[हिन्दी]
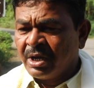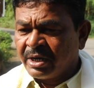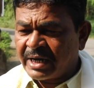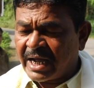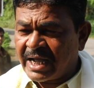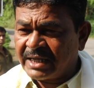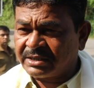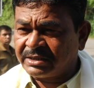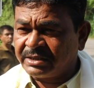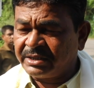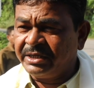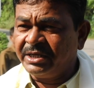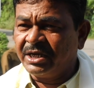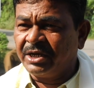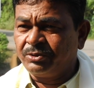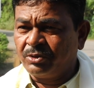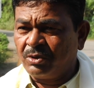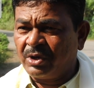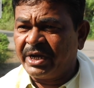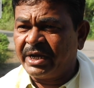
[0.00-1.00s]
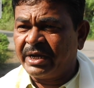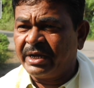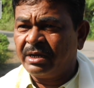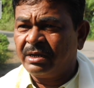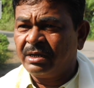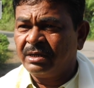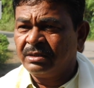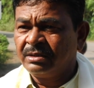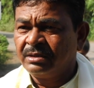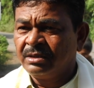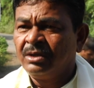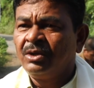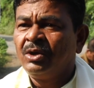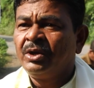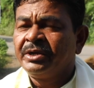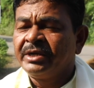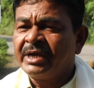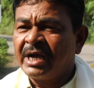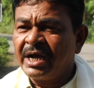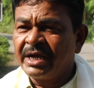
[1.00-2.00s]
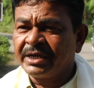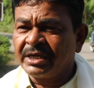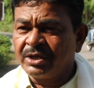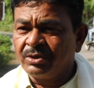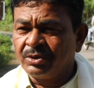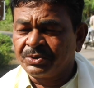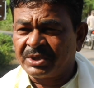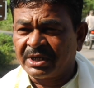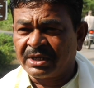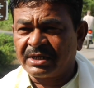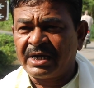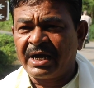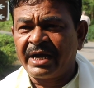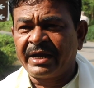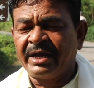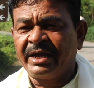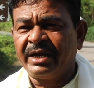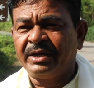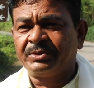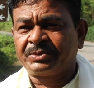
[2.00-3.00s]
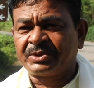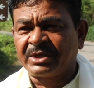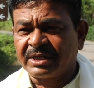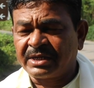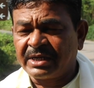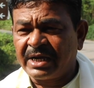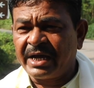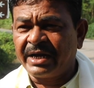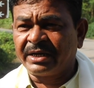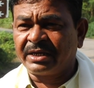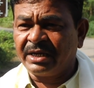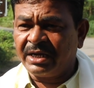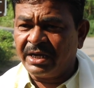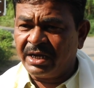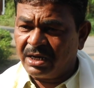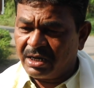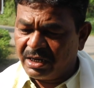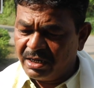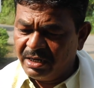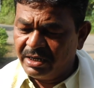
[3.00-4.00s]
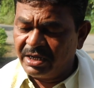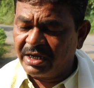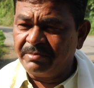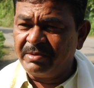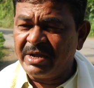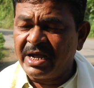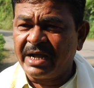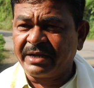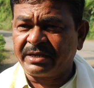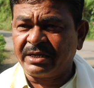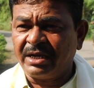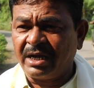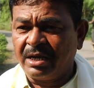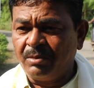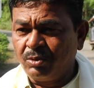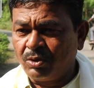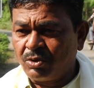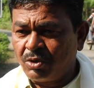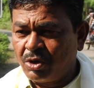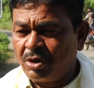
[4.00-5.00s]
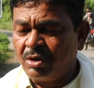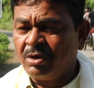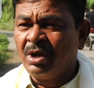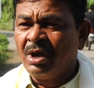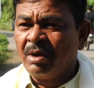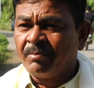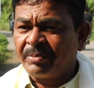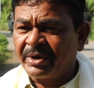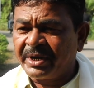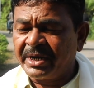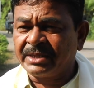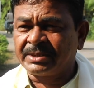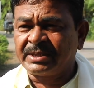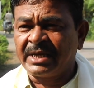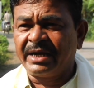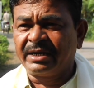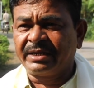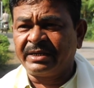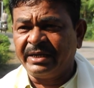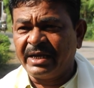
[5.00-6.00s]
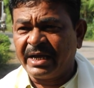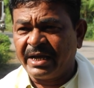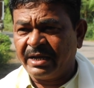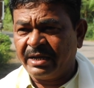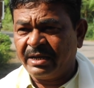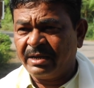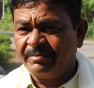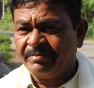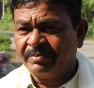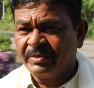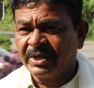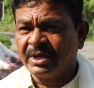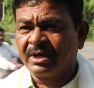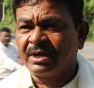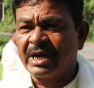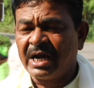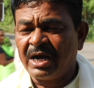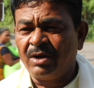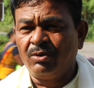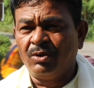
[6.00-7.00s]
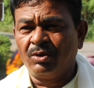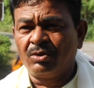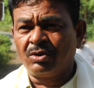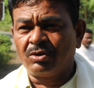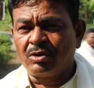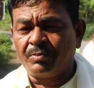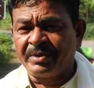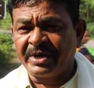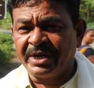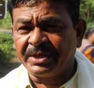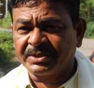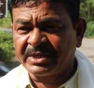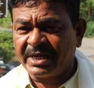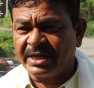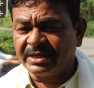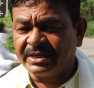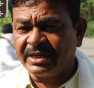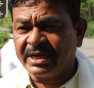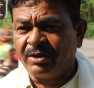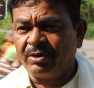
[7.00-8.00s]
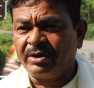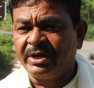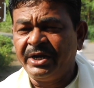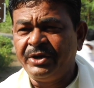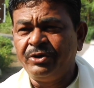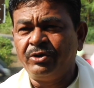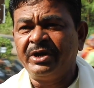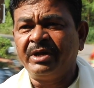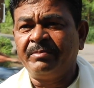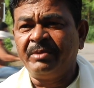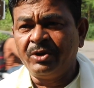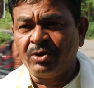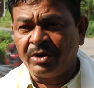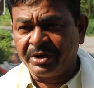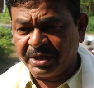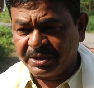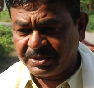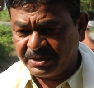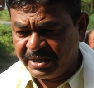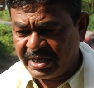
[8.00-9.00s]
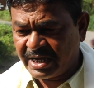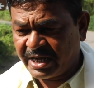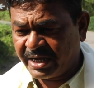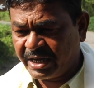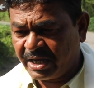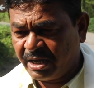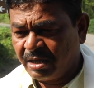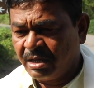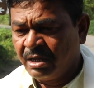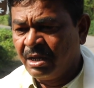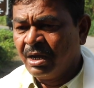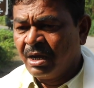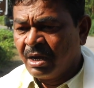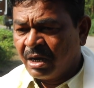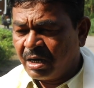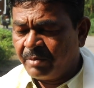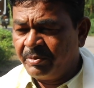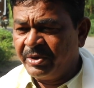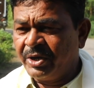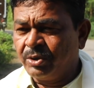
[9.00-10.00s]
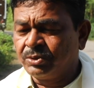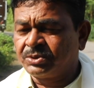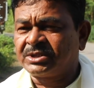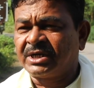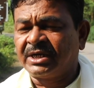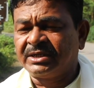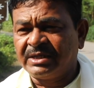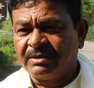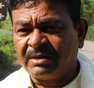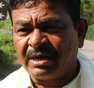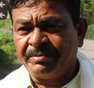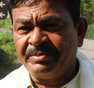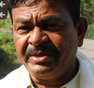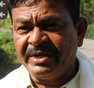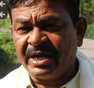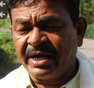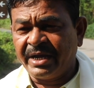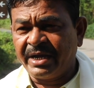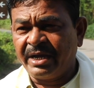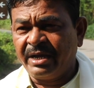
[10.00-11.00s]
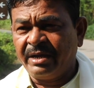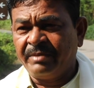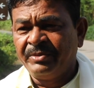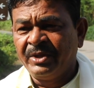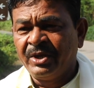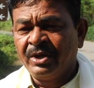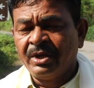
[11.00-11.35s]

राजकीय जो है यहाँ की जो सरकार है इस सरकार के अंडर में आके हमको परेशान किया है ये गांव लोगों को परेशान किया है और डीडीओ ने भी नोटिस दिया है हमने उसका जवाब दिया है